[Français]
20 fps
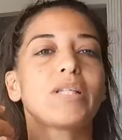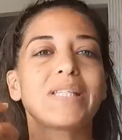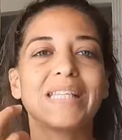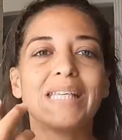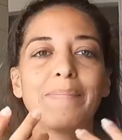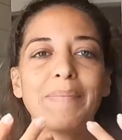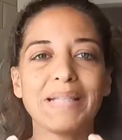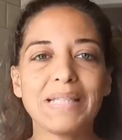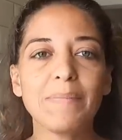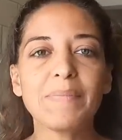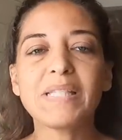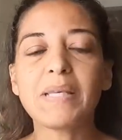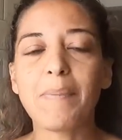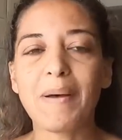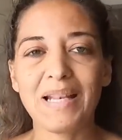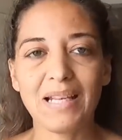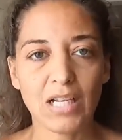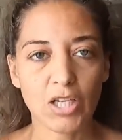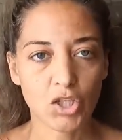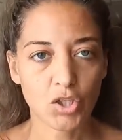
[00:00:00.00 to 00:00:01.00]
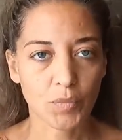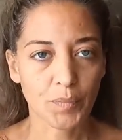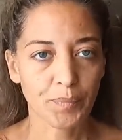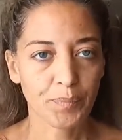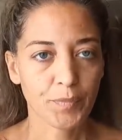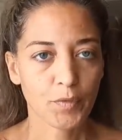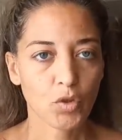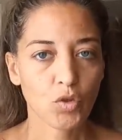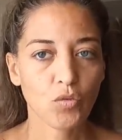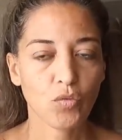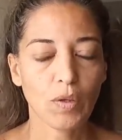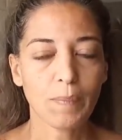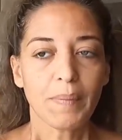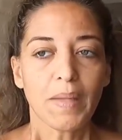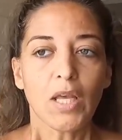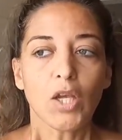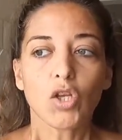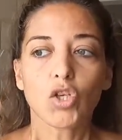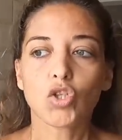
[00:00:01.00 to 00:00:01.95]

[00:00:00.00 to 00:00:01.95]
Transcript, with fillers: ce qui m'anime c'est pas l'argent tu vois.